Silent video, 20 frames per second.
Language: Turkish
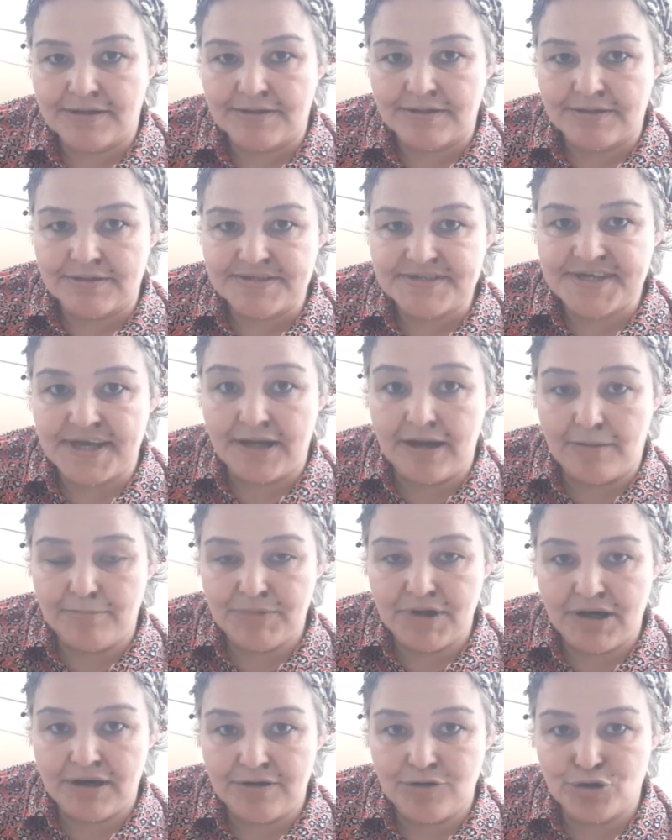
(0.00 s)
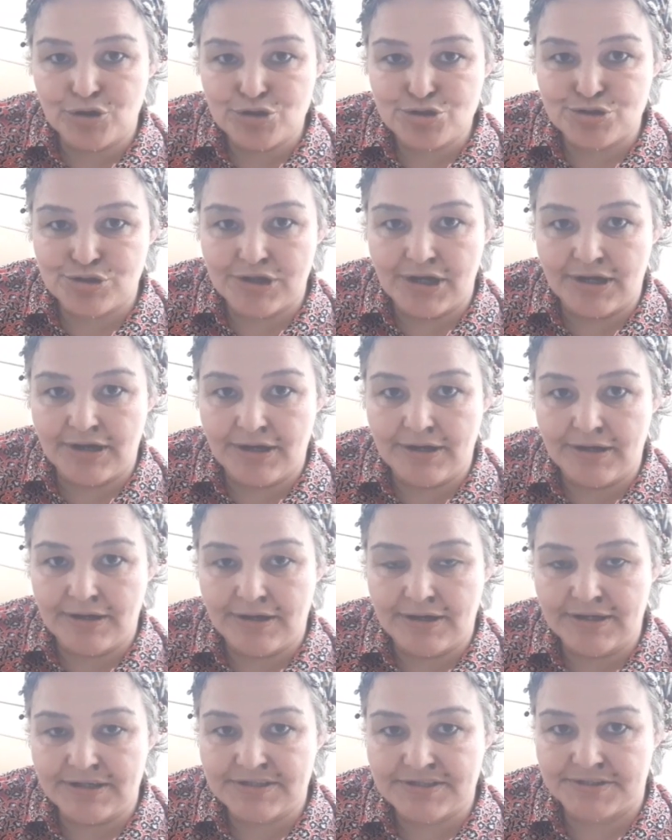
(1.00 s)
Selamlar
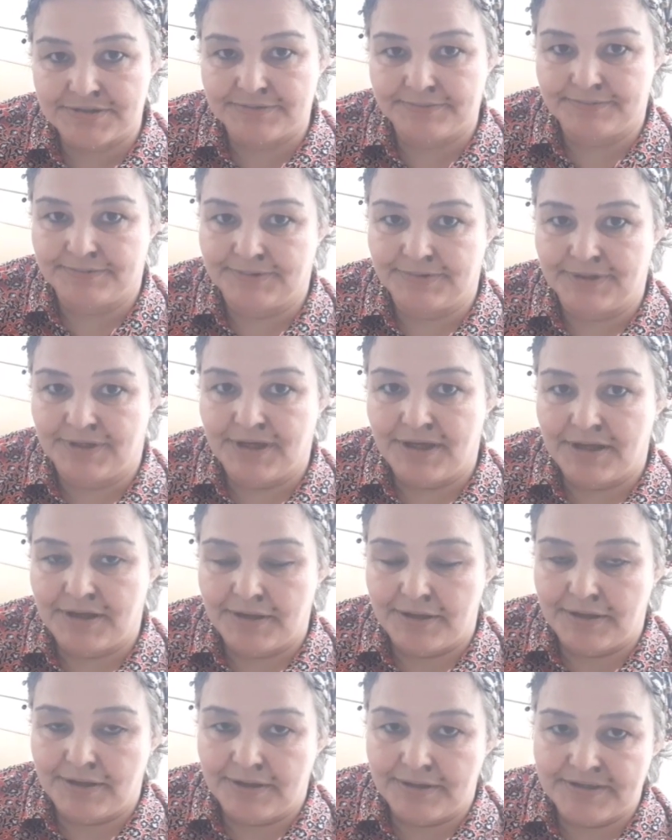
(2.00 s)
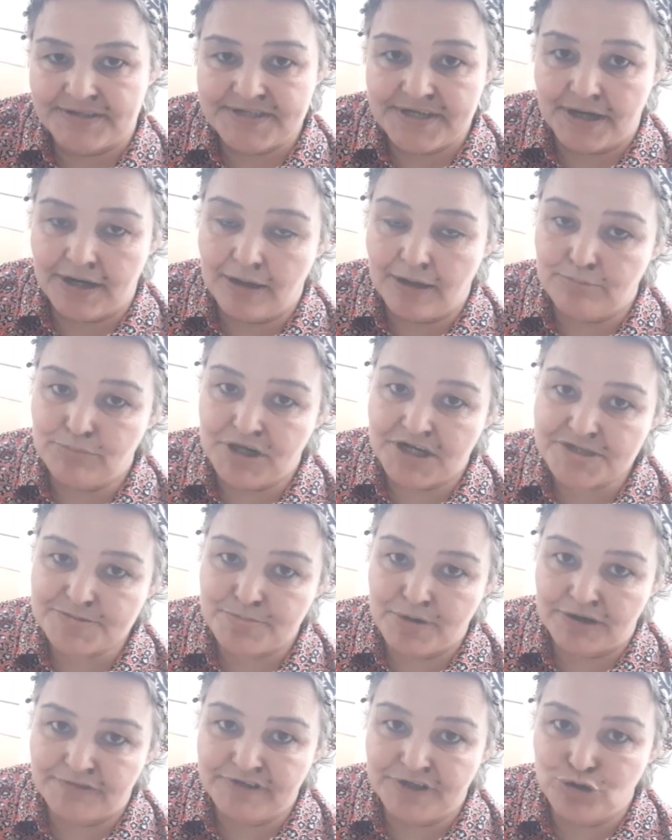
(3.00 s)
dostlar.
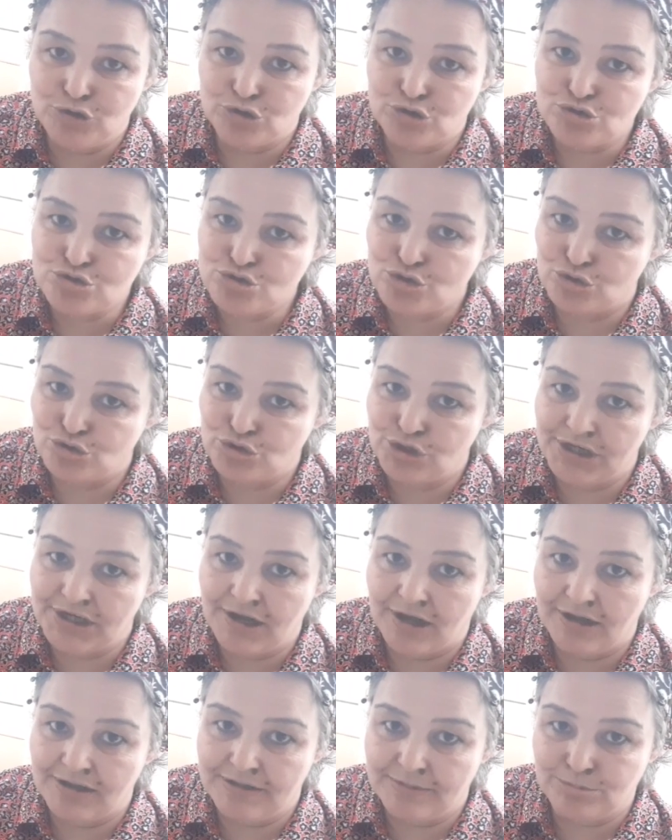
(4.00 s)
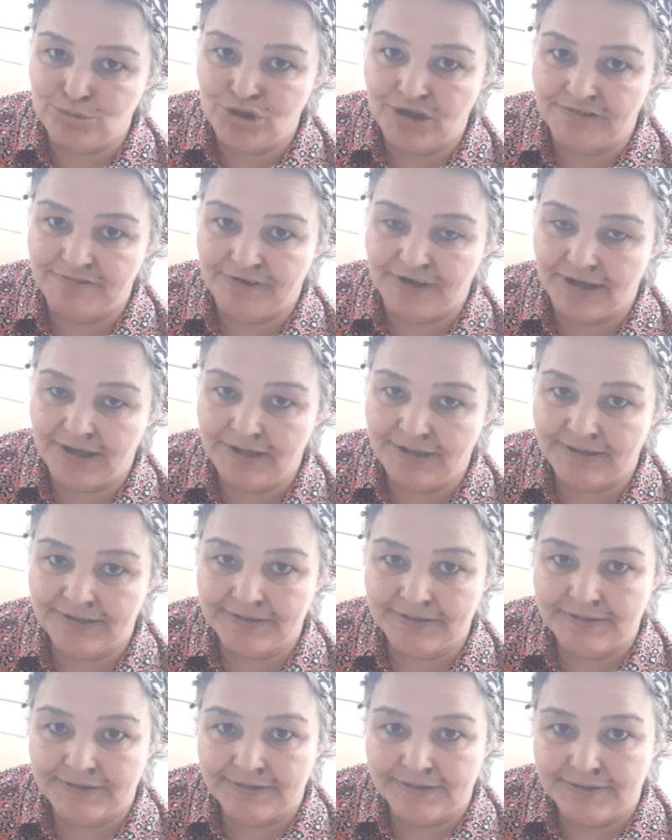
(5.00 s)
Selamlaşmak videonun sonuna kaldı bu defa.
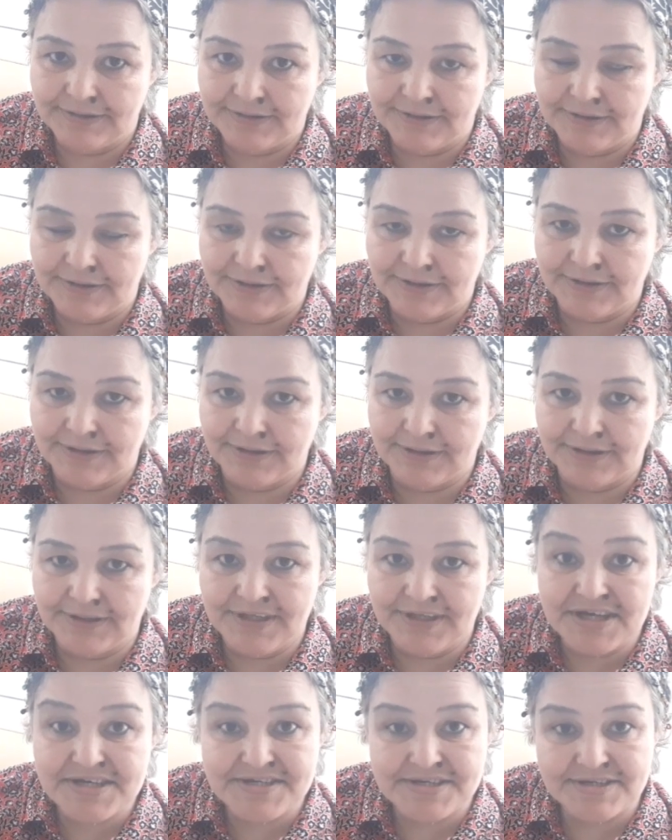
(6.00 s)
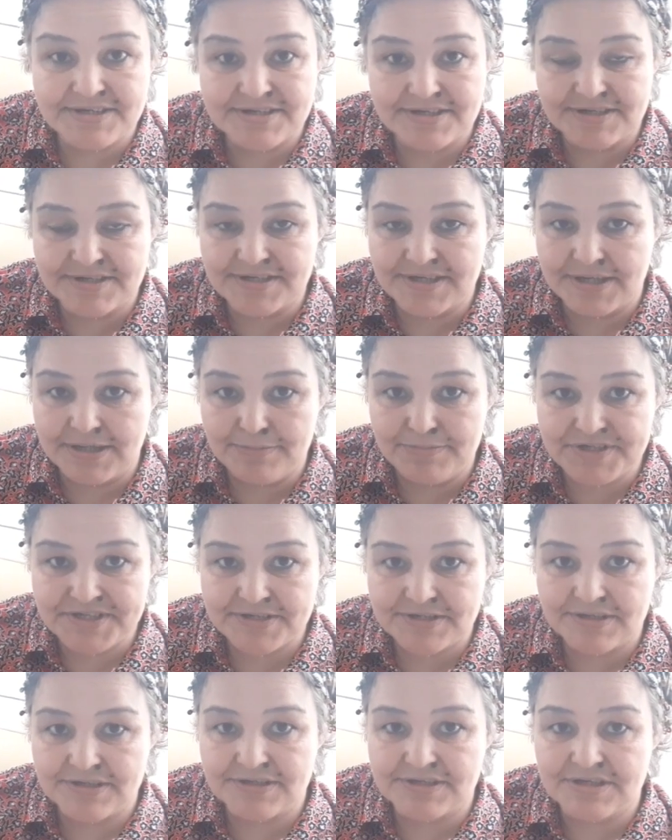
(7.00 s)
Ee, nasılsınız? İyi
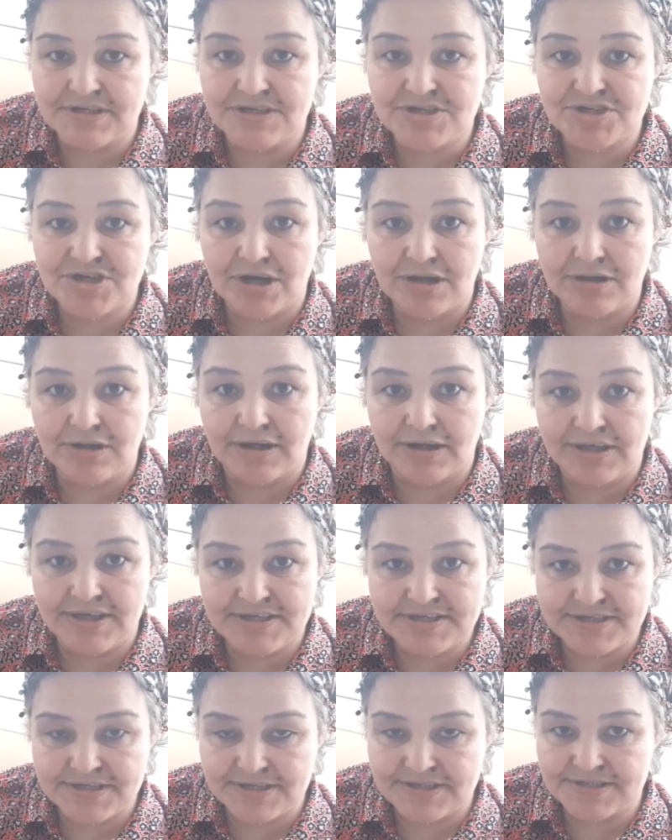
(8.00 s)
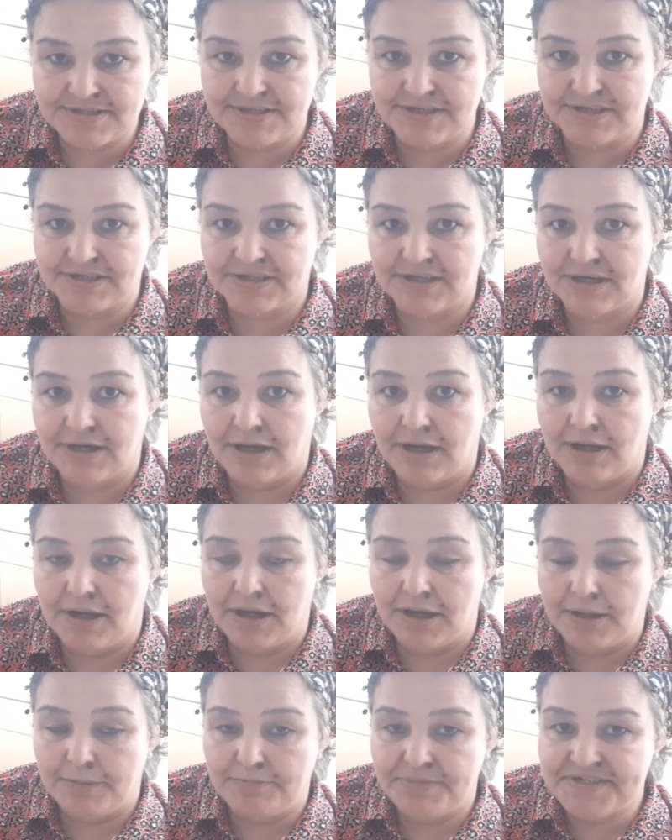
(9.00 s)
misiniz? İnşallah iyisinizdir.
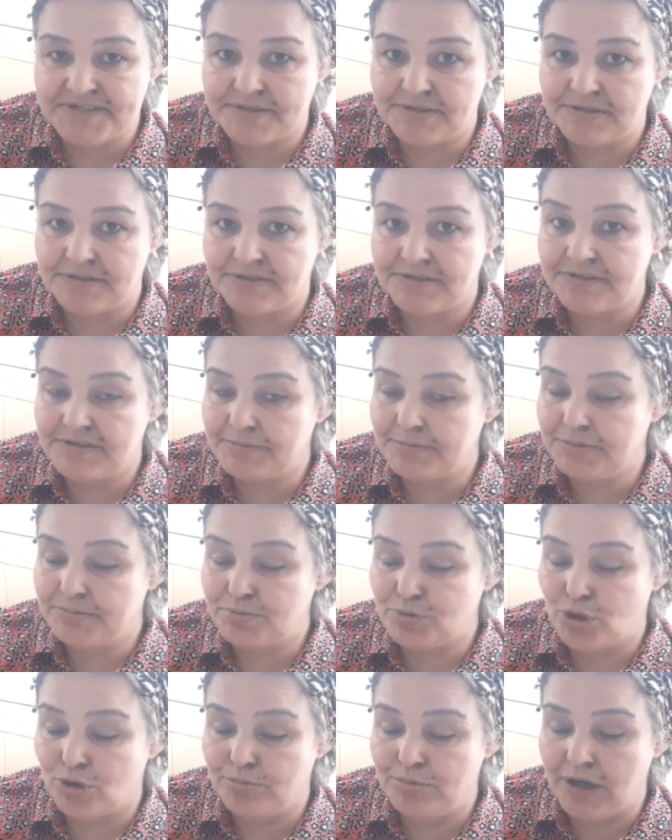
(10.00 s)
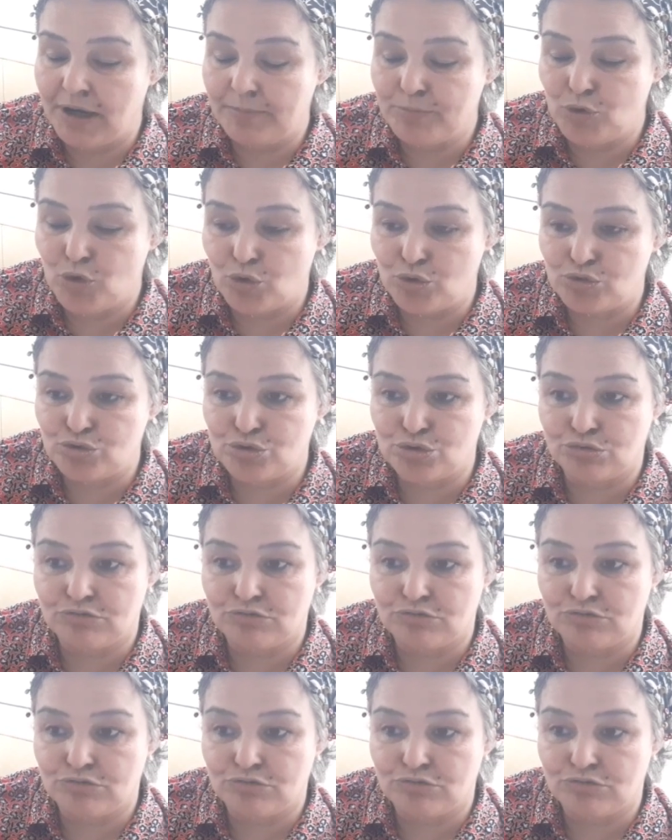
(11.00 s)
Bir sıkıntı, bir problem yoktur.